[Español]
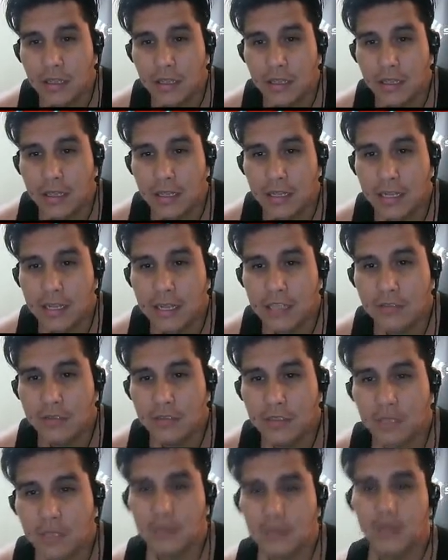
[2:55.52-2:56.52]
era esos
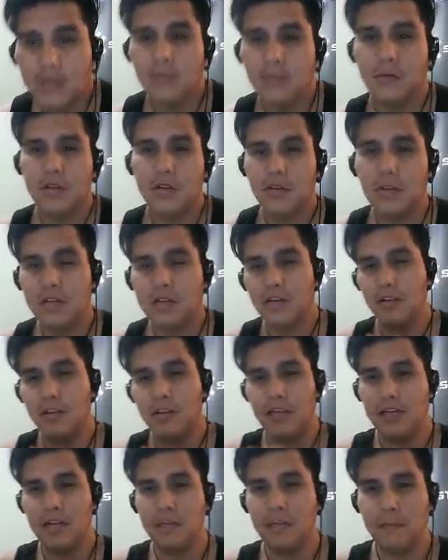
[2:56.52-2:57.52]
típicos monitos que los
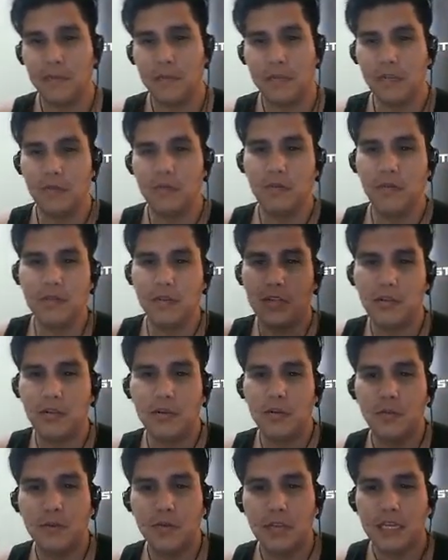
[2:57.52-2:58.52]
dejáis esperando un rato y
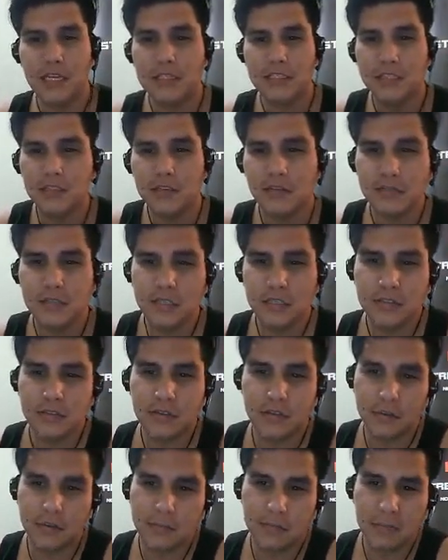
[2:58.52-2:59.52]
como que hacen cosas
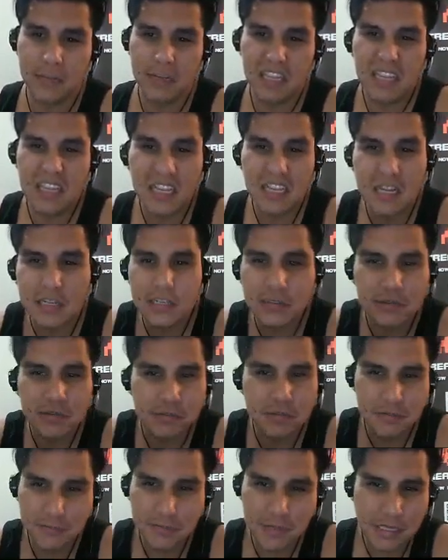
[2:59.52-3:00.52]
solos. En este
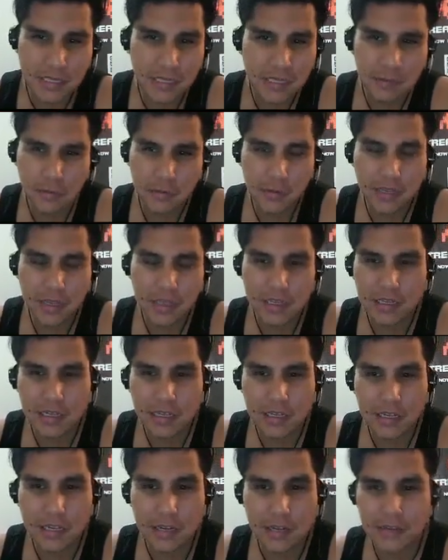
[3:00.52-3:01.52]
caso, este movía
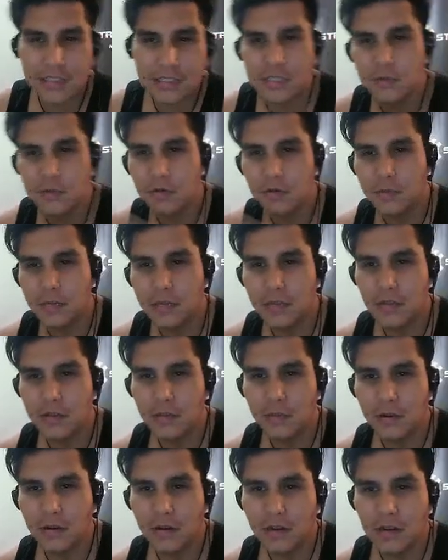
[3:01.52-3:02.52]
la cabeza como mirando
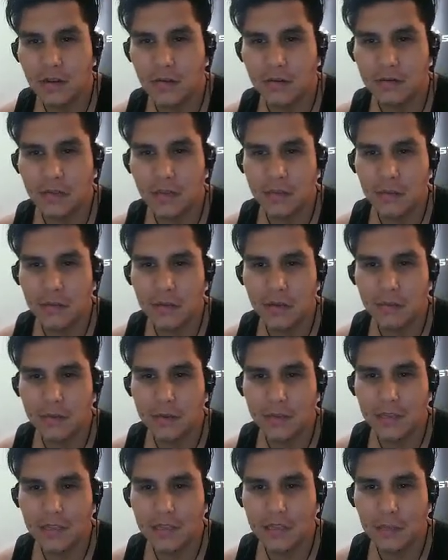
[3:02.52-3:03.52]
para los lados. Ahí pueden ver
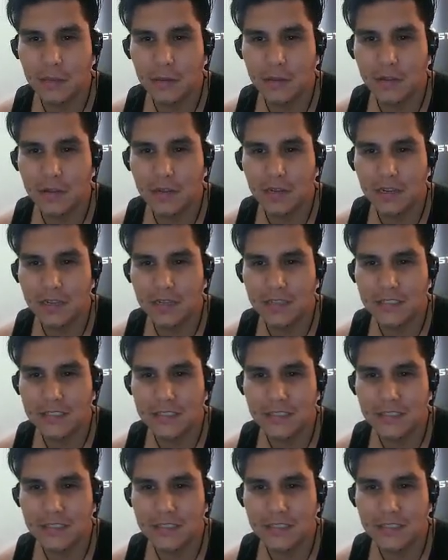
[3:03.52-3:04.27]
que está moviendo la cabeza.